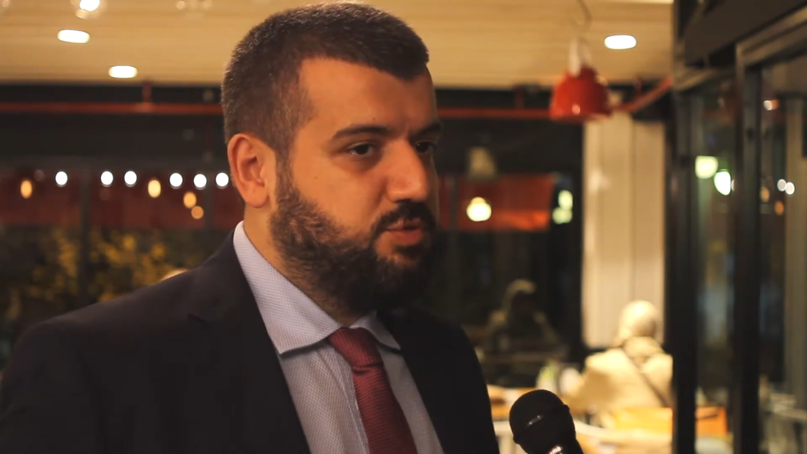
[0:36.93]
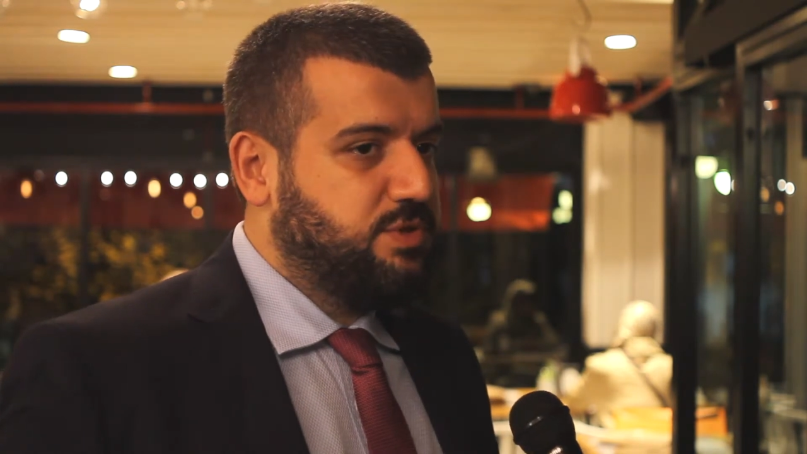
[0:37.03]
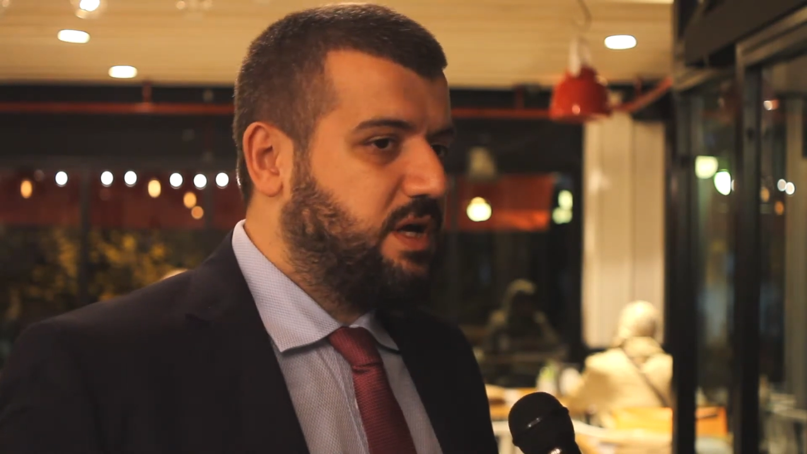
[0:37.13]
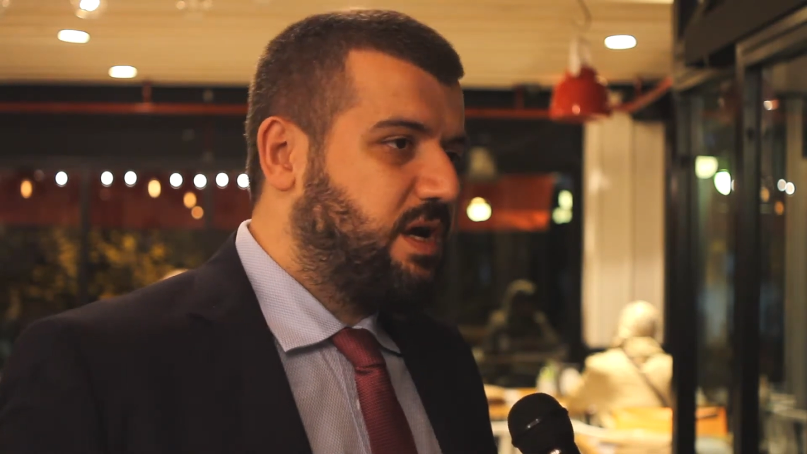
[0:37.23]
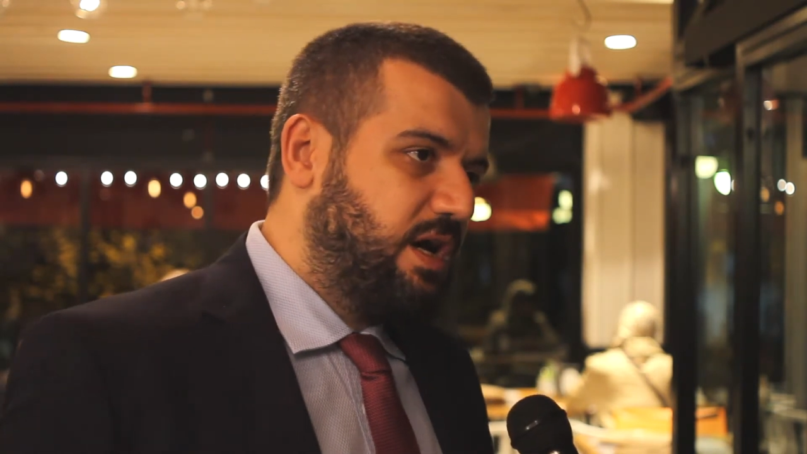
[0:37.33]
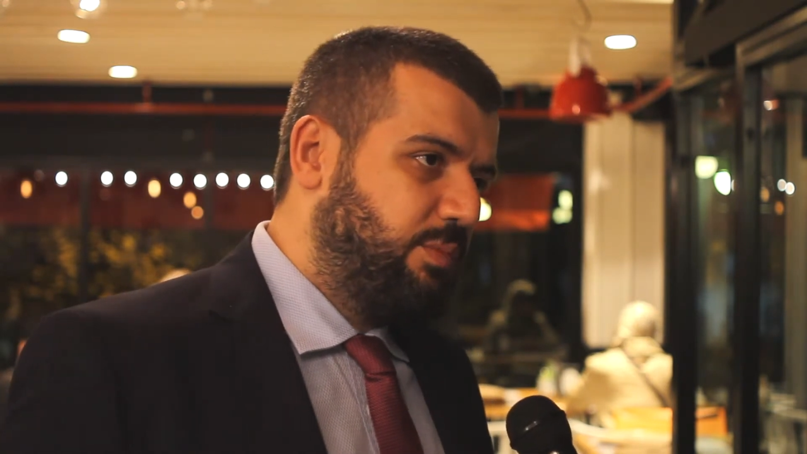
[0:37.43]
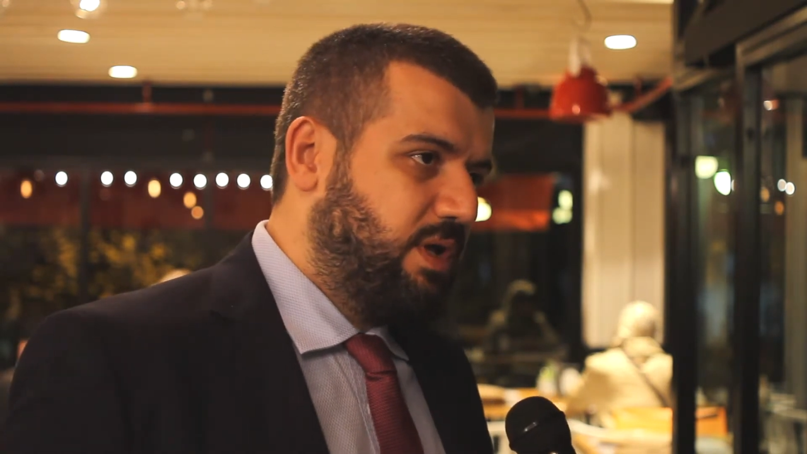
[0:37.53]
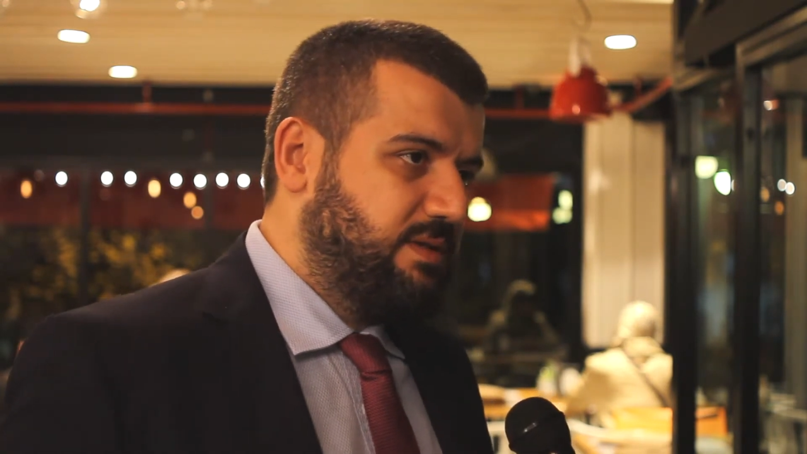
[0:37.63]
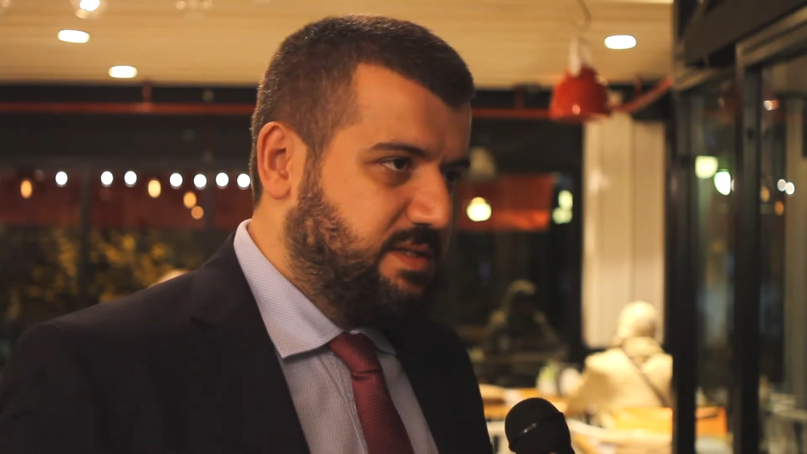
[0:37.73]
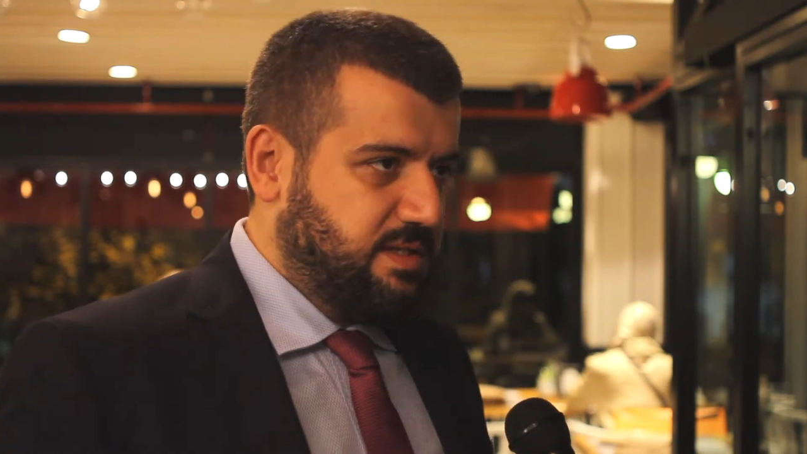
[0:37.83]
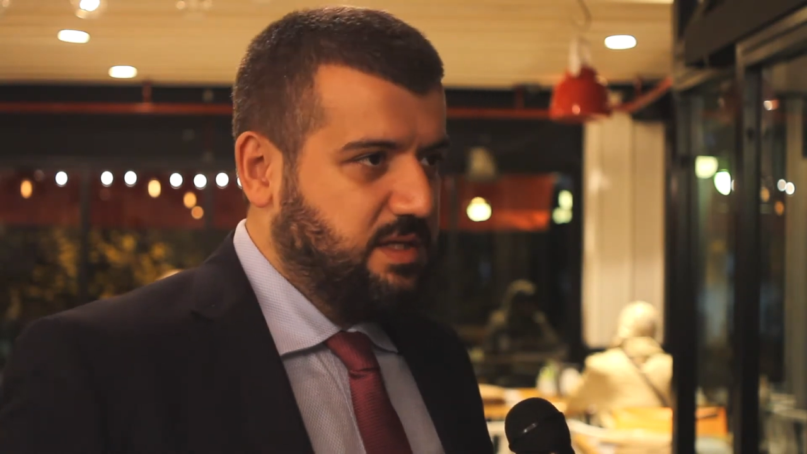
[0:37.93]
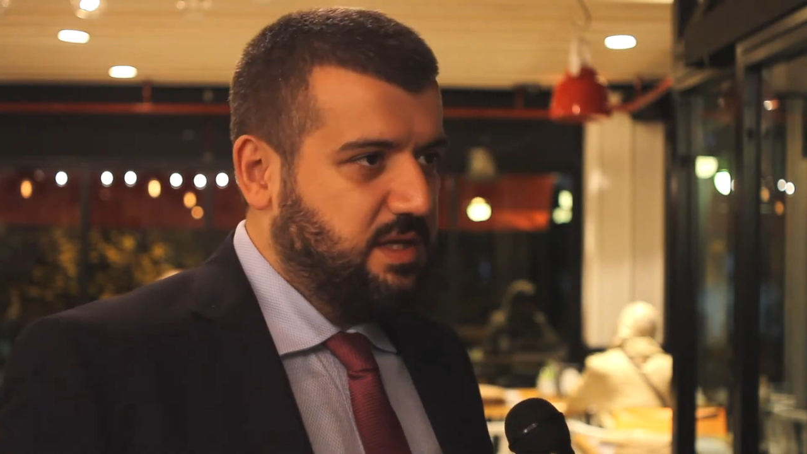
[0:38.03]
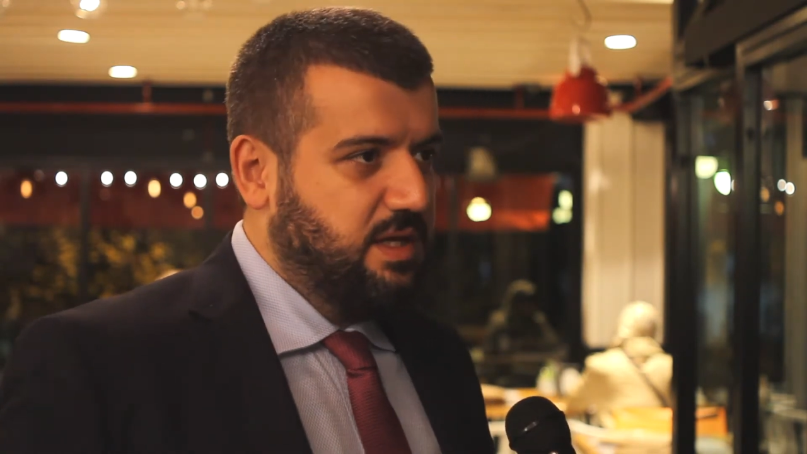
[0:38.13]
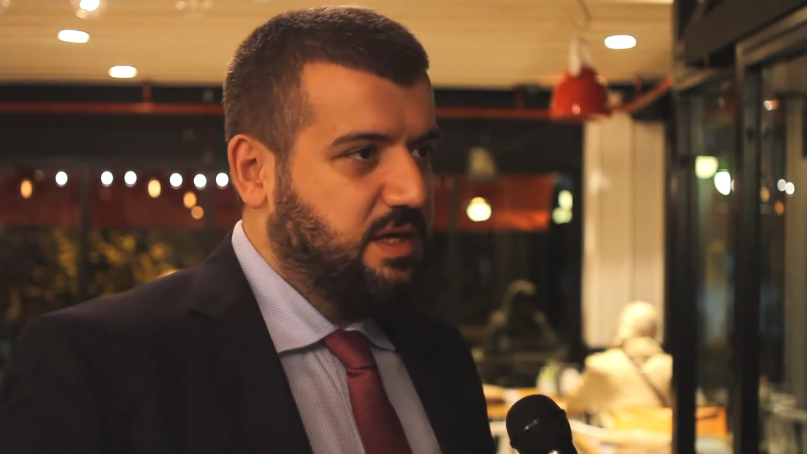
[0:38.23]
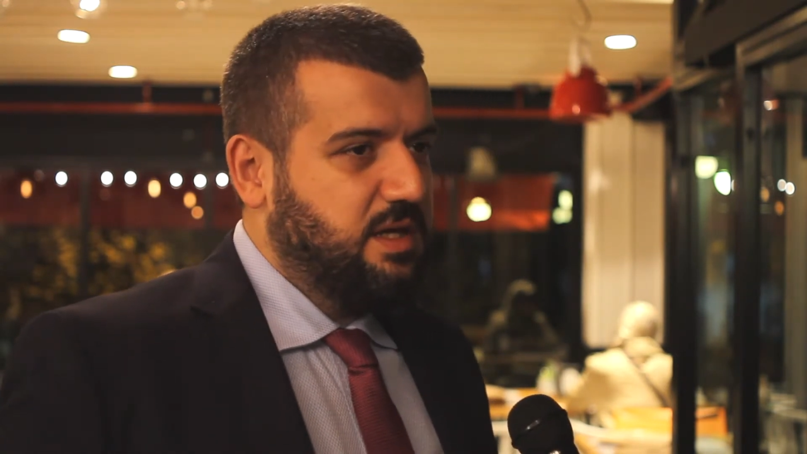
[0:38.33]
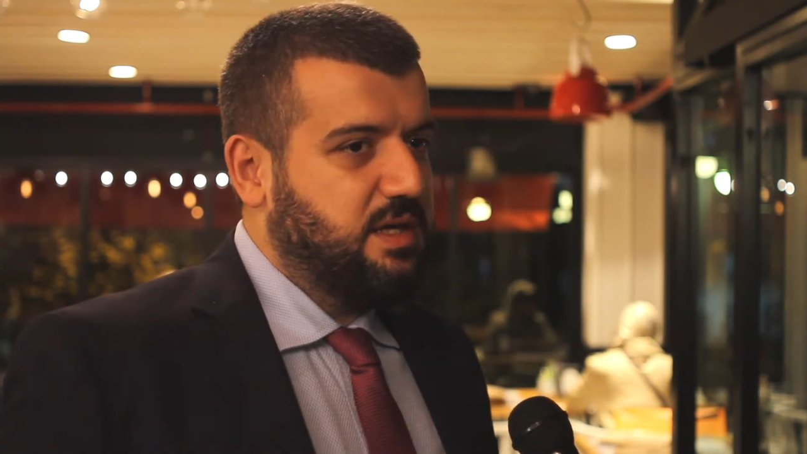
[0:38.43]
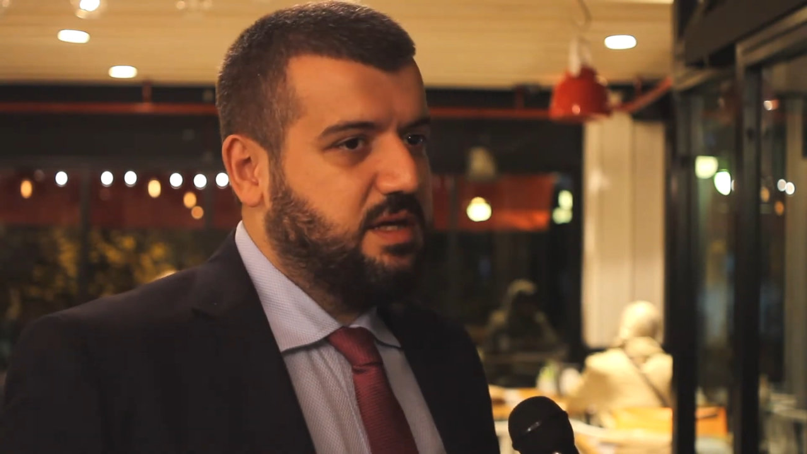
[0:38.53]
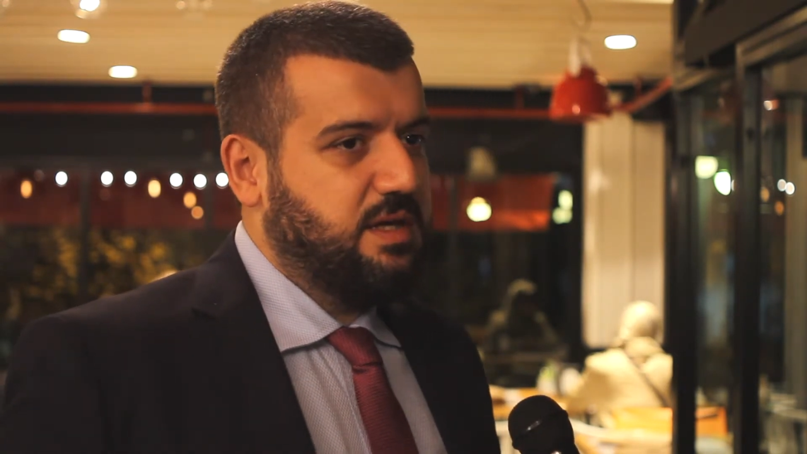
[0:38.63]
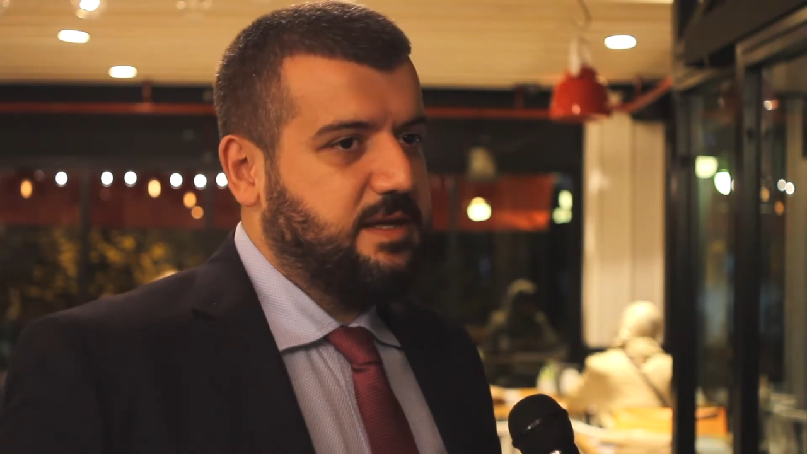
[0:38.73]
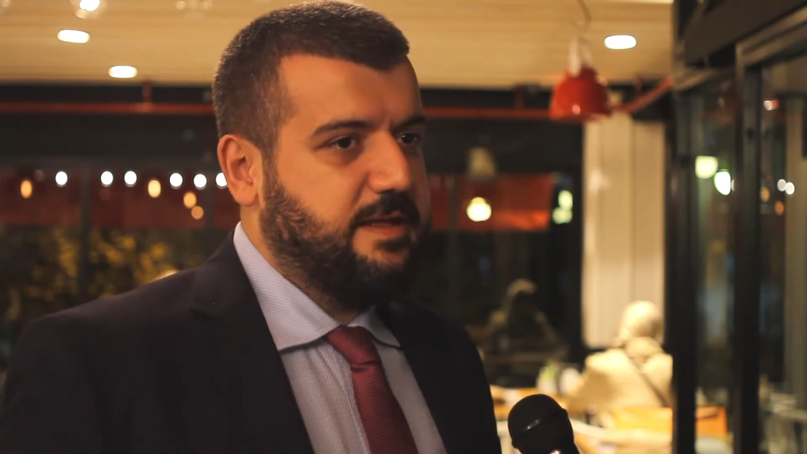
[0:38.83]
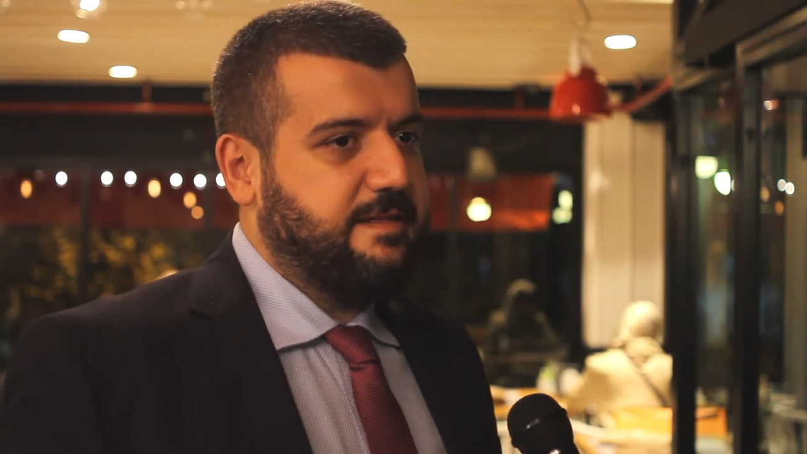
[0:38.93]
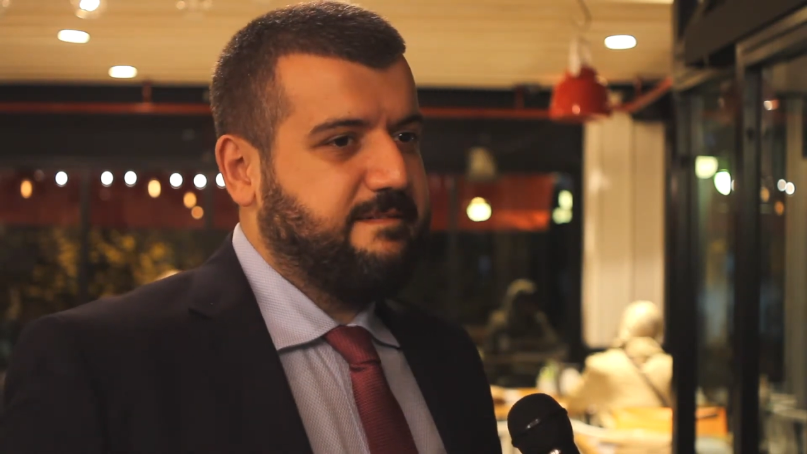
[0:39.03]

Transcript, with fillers: Buradan K-band e,